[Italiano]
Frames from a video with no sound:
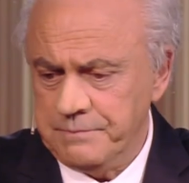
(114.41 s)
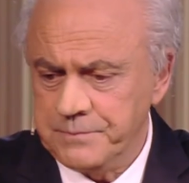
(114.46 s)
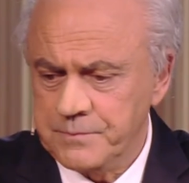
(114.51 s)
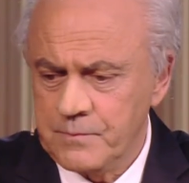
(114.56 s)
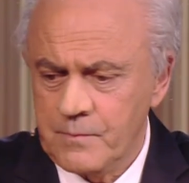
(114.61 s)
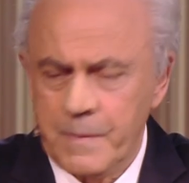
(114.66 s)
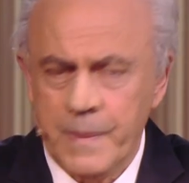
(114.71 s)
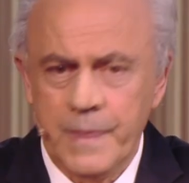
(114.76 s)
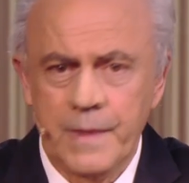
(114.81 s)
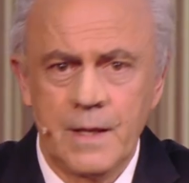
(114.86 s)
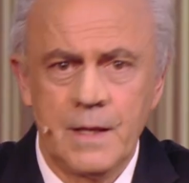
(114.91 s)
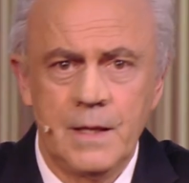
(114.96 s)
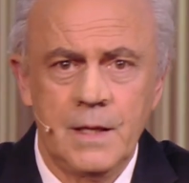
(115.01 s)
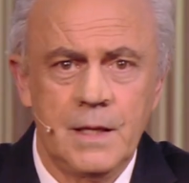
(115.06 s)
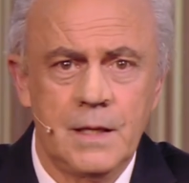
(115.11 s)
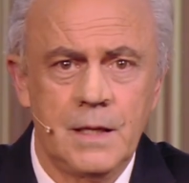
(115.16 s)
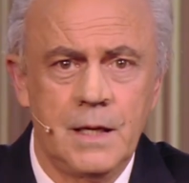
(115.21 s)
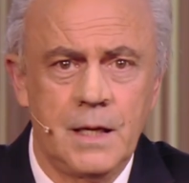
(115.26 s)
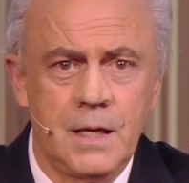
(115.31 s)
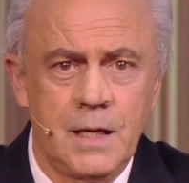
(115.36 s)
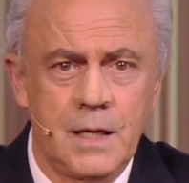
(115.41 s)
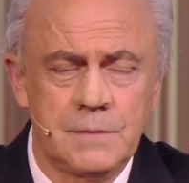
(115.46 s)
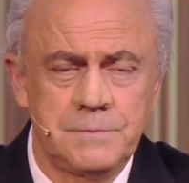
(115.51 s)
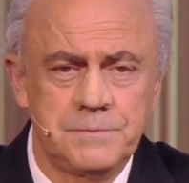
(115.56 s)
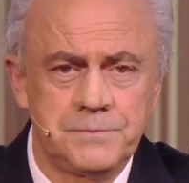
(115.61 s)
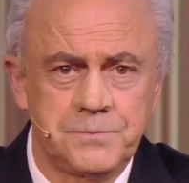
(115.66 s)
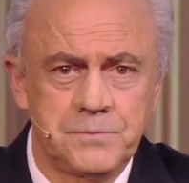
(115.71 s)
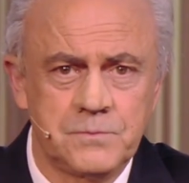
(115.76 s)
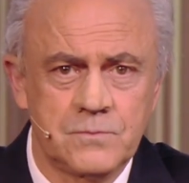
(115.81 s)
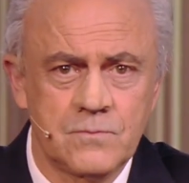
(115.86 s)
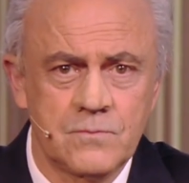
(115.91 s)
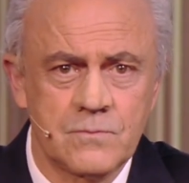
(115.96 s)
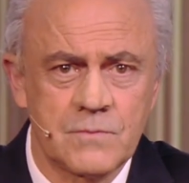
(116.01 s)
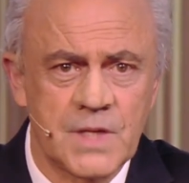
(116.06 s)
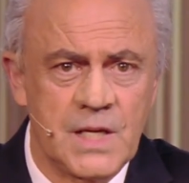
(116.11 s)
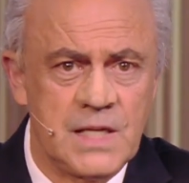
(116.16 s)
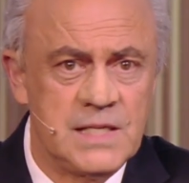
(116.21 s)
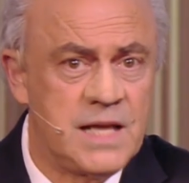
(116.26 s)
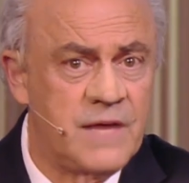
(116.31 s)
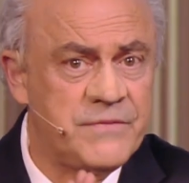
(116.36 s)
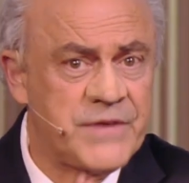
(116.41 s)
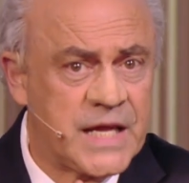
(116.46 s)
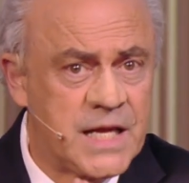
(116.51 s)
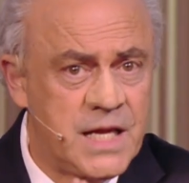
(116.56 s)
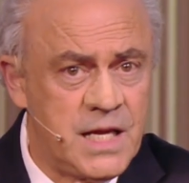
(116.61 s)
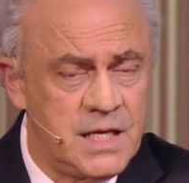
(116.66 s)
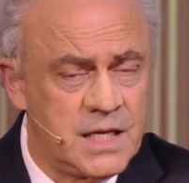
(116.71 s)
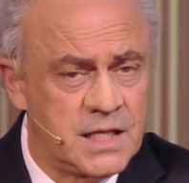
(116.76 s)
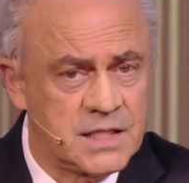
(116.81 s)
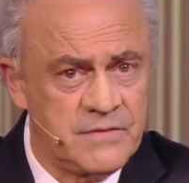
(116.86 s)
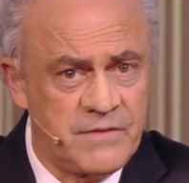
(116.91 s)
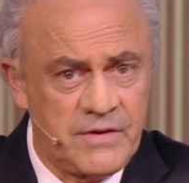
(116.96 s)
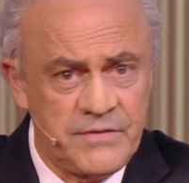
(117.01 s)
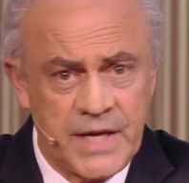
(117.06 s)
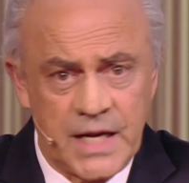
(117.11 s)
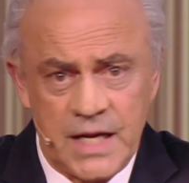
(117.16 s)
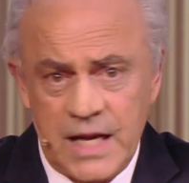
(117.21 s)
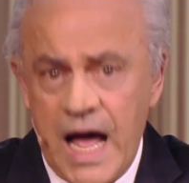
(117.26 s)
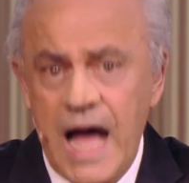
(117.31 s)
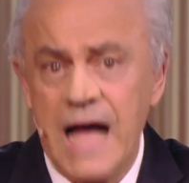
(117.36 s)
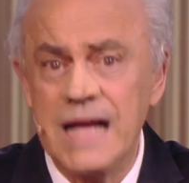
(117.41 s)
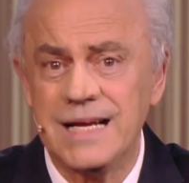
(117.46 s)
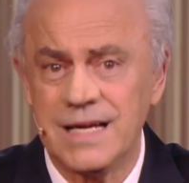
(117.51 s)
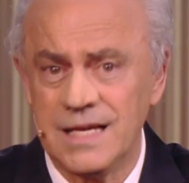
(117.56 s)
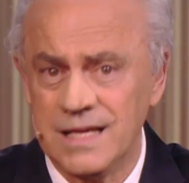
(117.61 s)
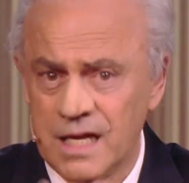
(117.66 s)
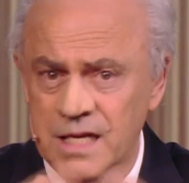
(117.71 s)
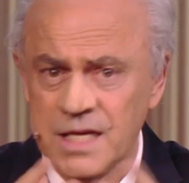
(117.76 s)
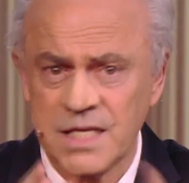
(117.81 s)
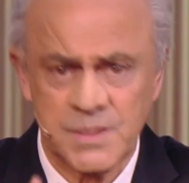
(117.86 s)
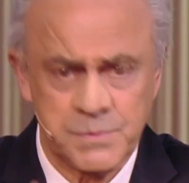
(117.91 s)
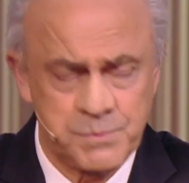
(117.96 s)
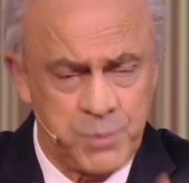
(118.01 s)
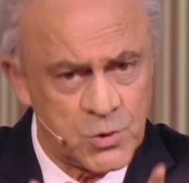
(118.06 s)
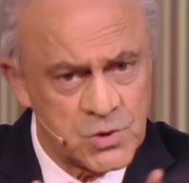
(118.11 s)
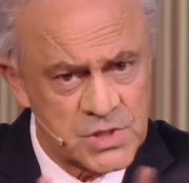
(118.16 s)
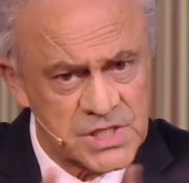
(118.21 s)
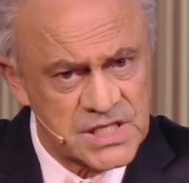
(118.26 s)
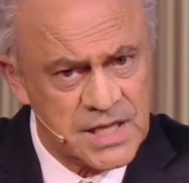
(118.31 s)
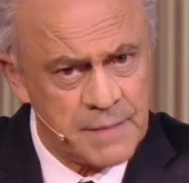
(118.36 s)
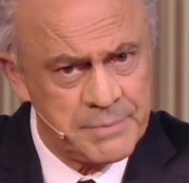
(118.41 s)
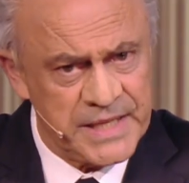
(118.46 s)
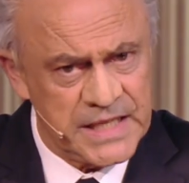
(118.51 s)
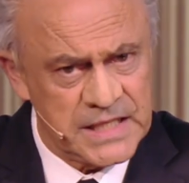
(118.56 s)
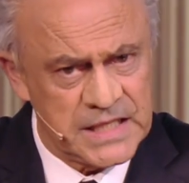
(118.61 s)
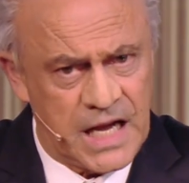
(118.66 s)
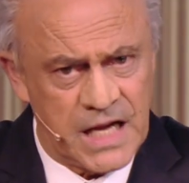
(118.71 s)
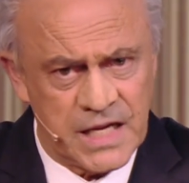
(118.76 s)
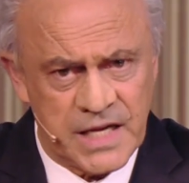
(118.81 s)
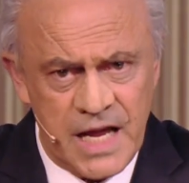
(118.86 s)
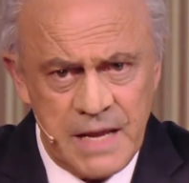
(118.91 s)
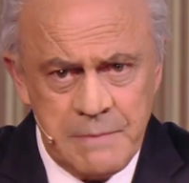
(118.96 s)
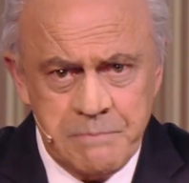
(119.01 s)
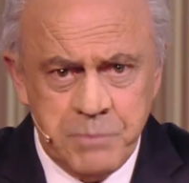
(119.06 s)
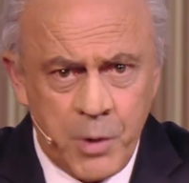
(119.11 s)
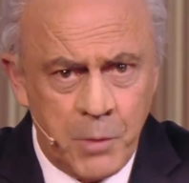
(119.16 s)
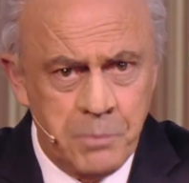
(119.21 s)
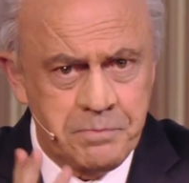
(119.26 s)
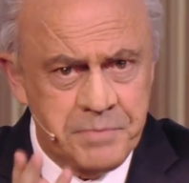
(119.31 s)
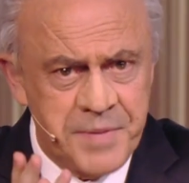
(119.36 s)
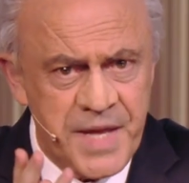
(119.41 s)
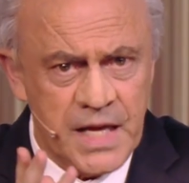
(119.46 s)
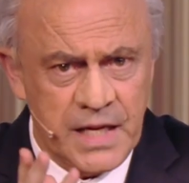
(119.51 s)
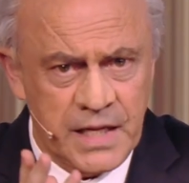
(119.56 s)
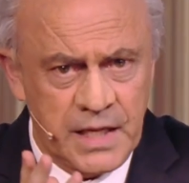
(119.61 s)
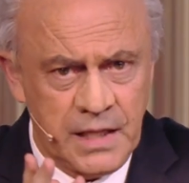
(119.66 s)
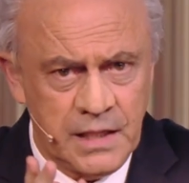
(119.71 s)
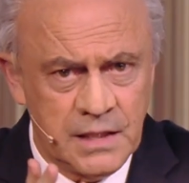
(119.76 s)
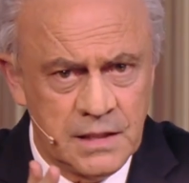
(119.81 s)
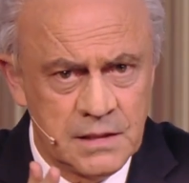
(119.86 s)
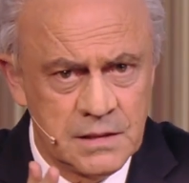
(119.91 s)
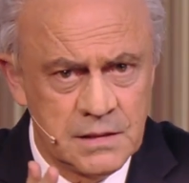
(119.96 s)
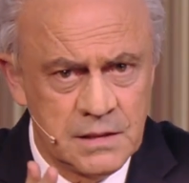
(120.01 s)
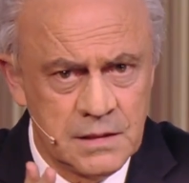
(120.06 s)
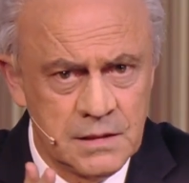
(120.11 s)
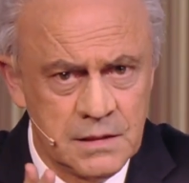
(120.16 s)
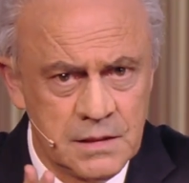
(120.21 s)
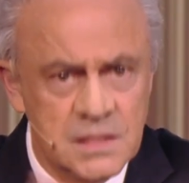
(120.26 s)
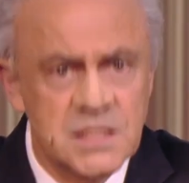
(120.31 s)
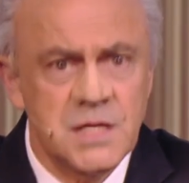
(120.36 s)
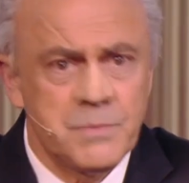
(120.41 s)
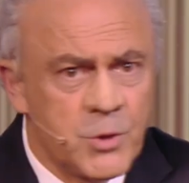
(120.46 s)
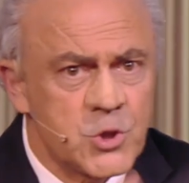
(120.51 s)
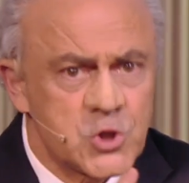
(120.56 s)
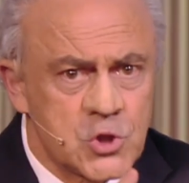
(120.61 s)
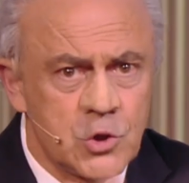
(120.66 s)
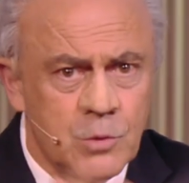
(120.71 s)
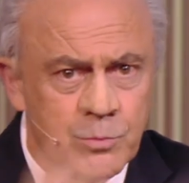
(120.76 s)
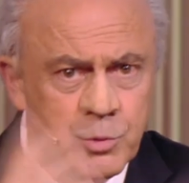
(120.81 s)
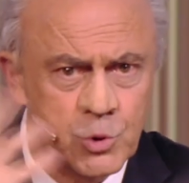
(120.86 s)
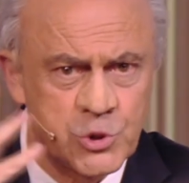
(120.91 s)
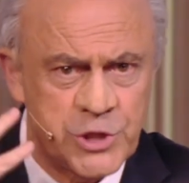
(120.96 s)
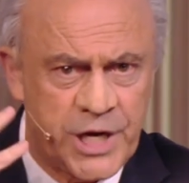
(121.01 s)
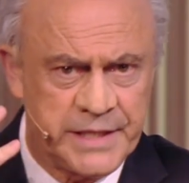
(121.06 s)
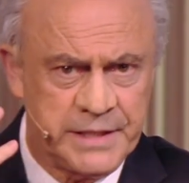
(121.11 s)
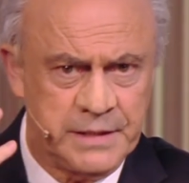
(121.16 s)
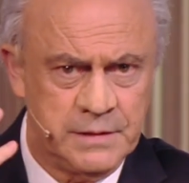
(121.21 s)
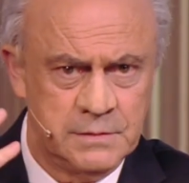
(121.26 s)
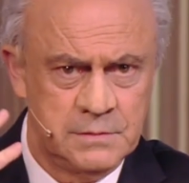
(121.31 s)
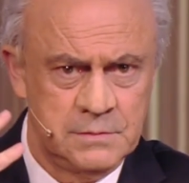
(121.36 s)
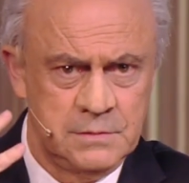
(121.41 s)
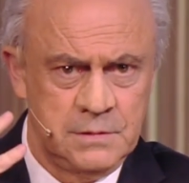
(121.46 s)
Di nuovo, perché? Uh, la vecchina deve avere anche la responsabilità che i pompieri si possono bruciare.